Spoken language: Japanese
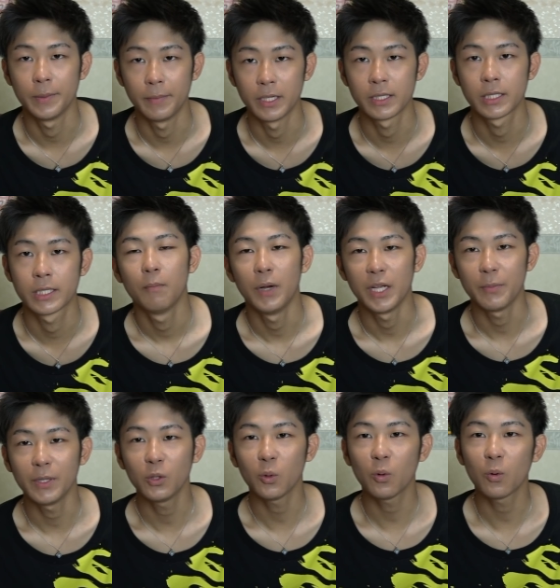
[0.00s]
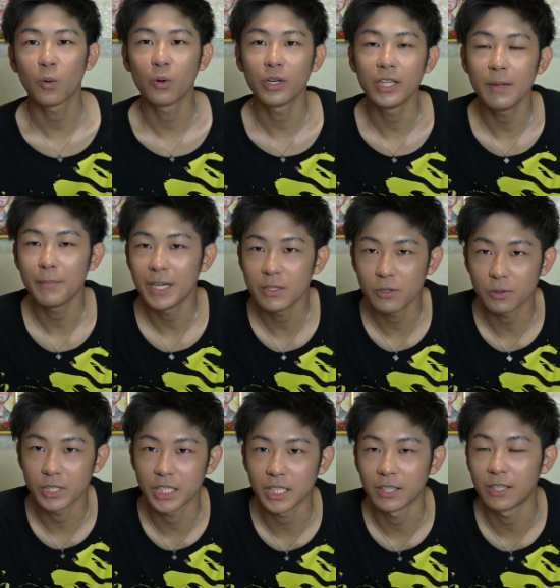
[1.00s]
います。まあ今んとここれで満
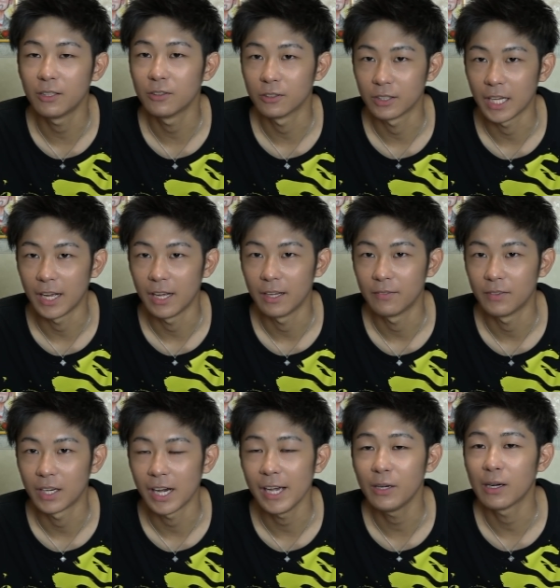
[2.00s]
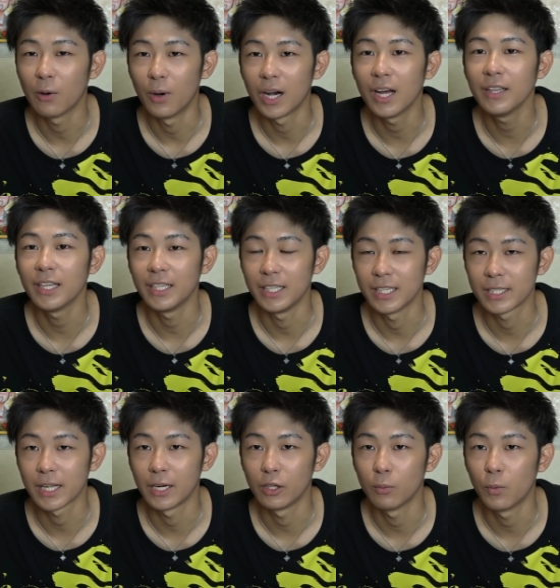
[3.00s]
足しちゃってるので、まあ、買えるかわかんないんで
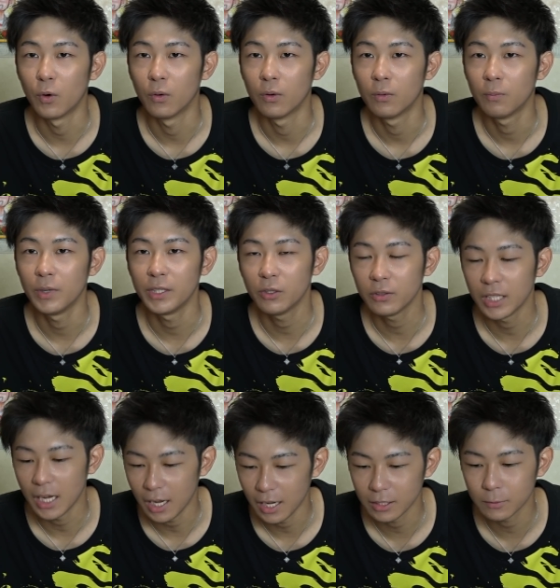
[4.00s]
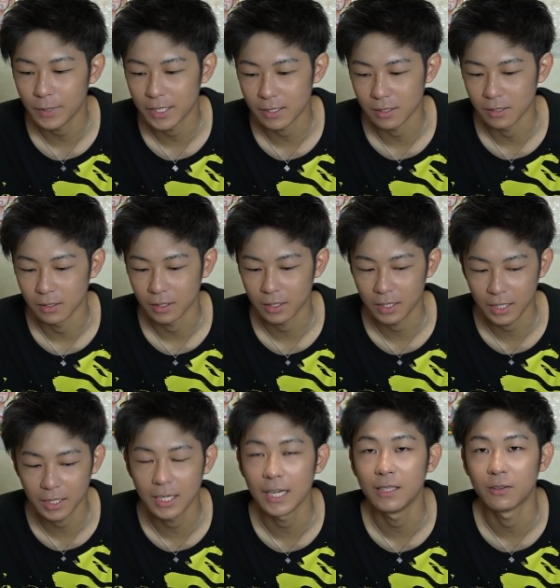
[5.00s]
すけれども、まあいろんなアドバイス
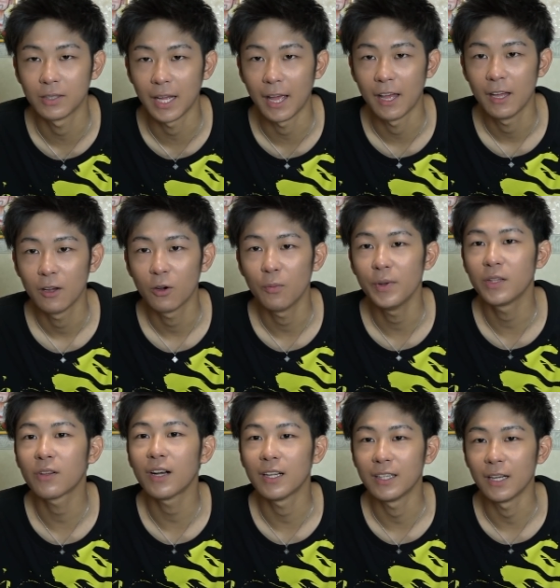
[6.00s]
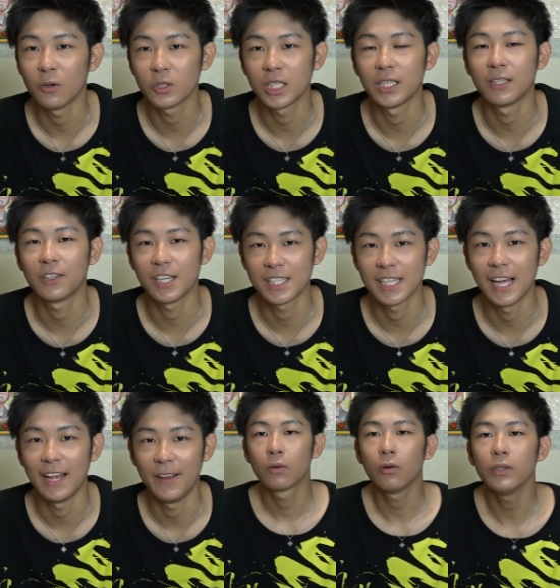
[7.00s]
聞きたいので、コメント欄で教えてくだ
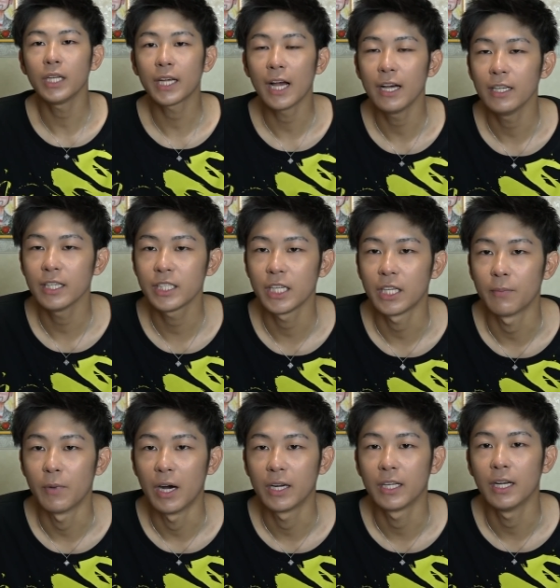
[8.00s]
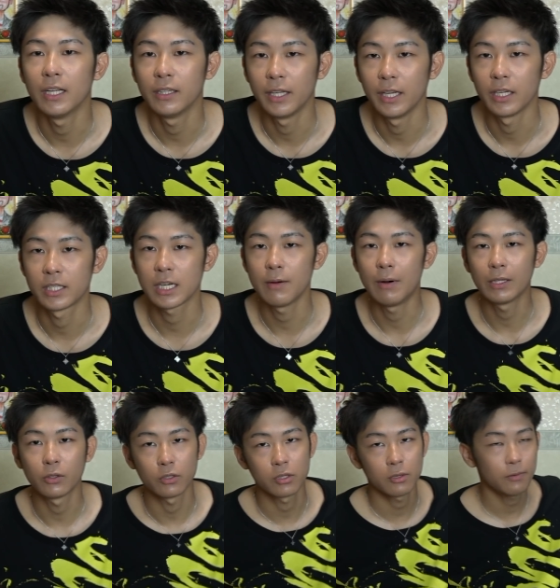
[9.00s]
さい。こんだけ話しててもあれなんで、しかも
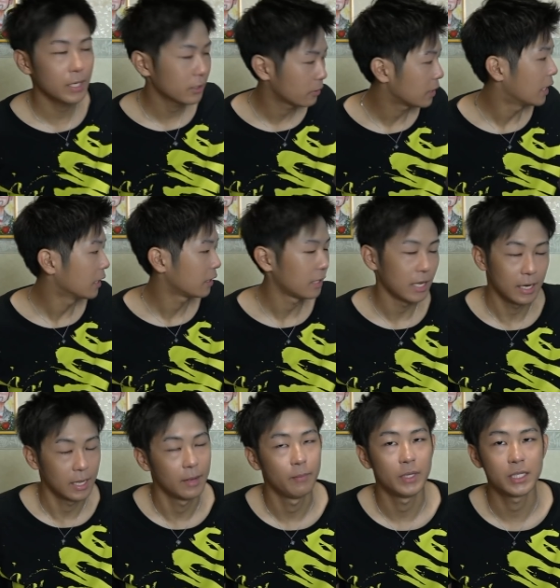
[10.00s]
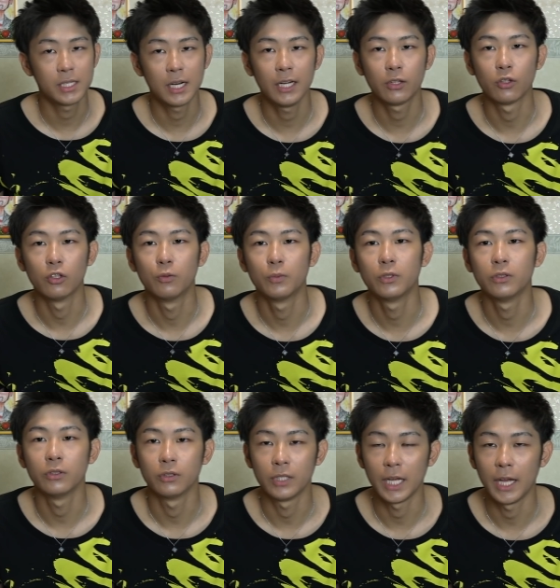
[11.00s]
あとソファーとかあってね、見づらいと思
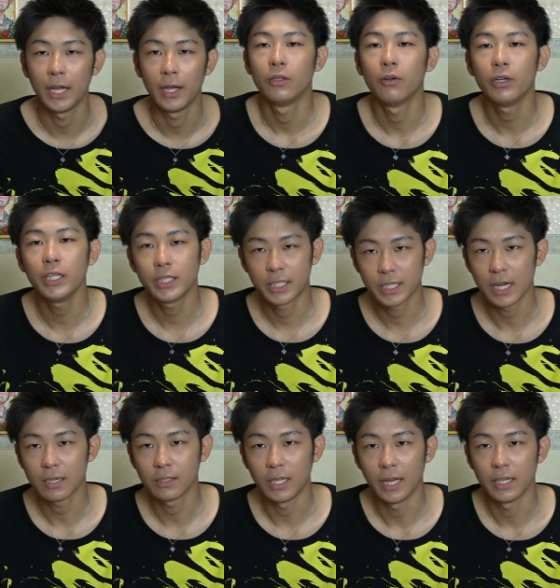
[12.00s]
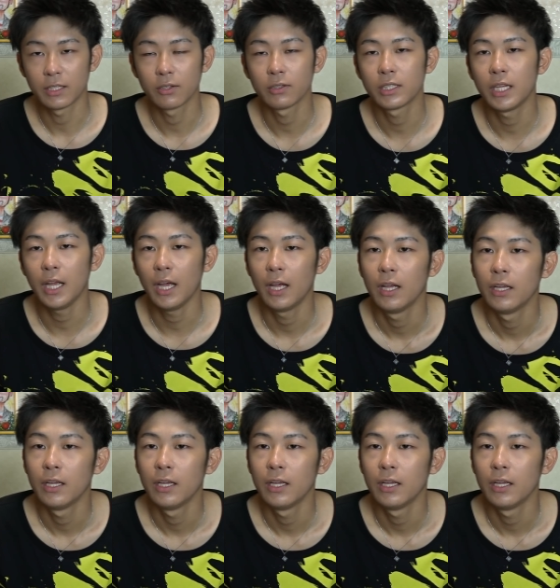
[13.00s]
うので、より近くで、そして